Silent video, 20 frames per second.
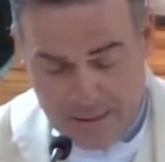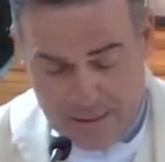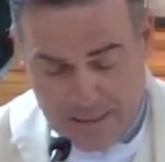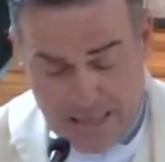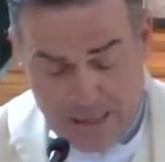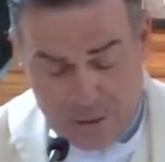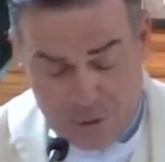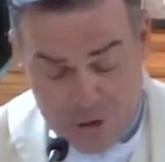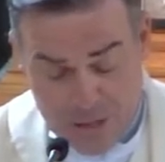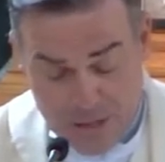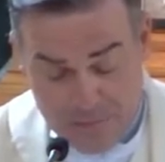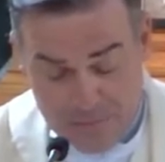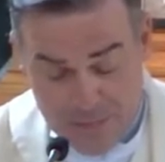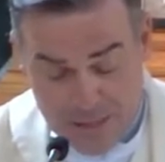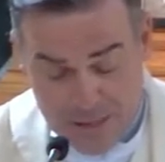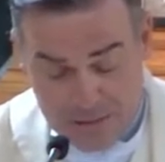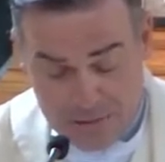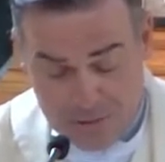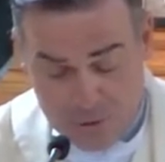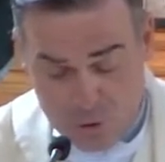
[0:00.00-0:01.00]
A los
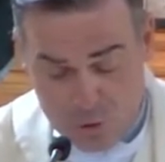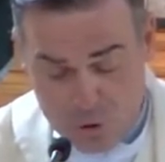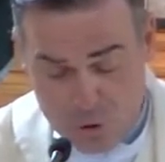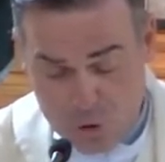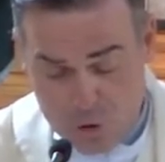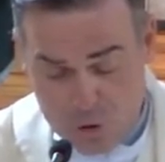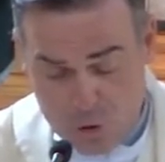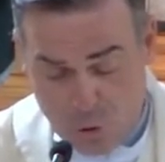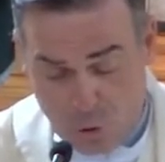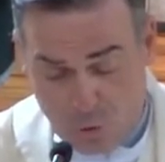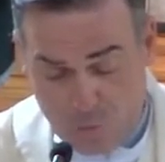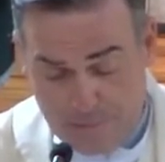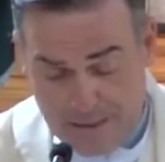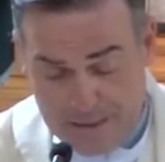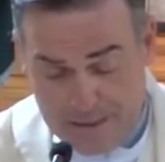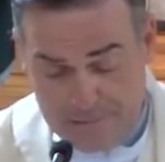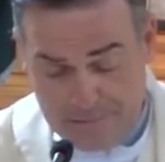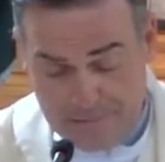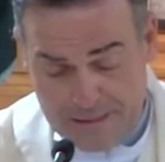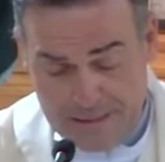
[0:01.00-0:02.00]
hambrientos los colma
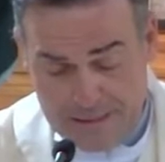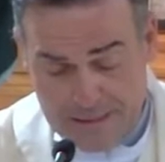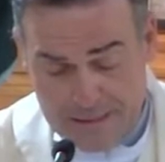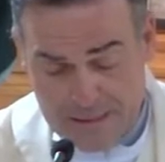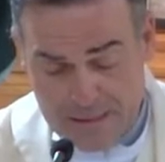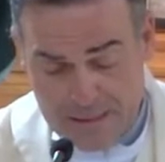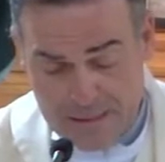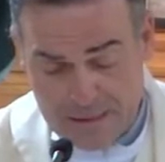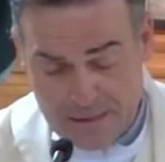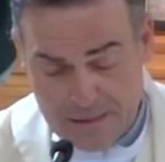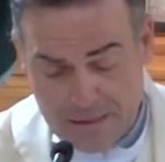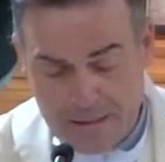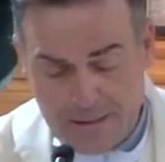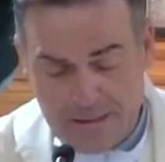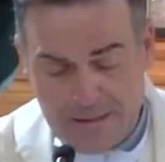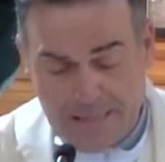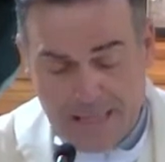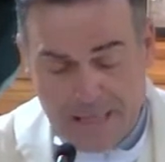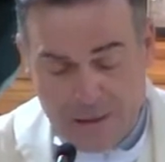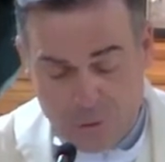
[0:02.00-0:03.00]
de bienes
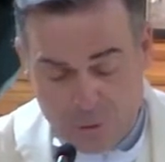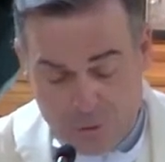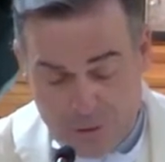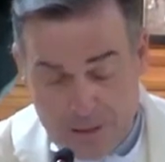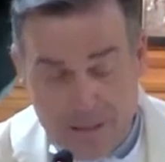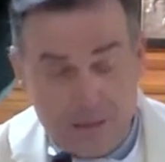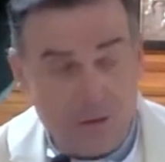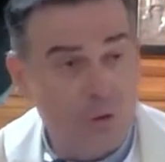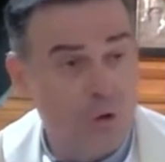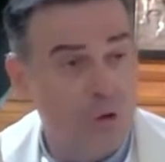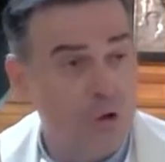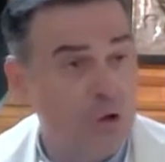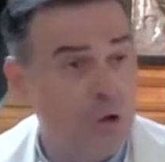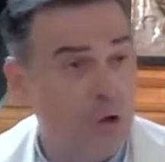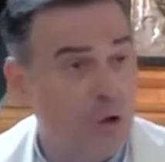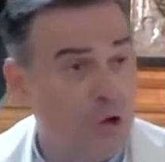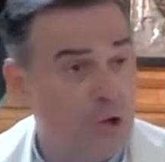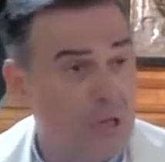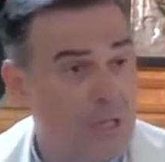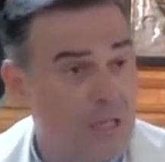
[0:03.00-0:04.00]
y a los ricos
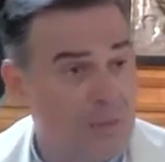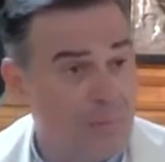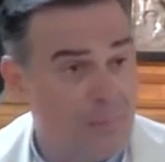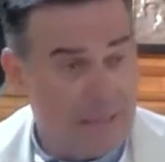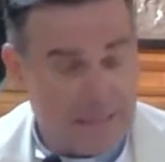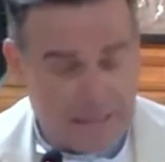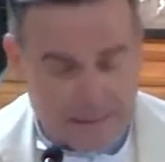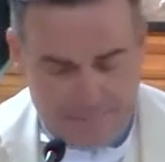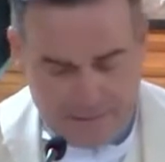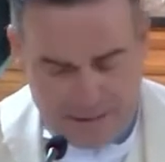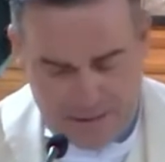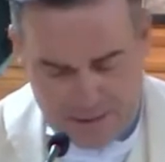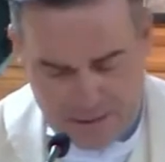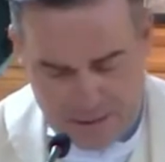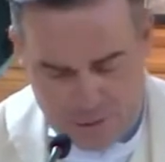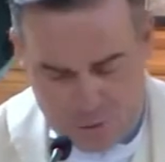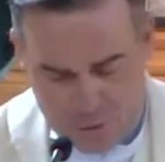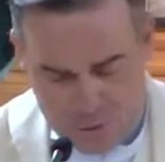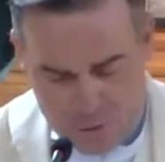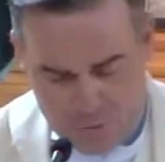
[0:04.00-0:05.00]
los despide
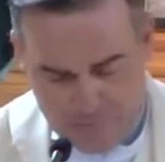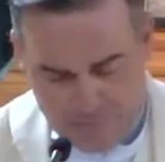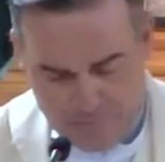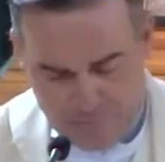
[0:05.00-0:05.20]
vacíos.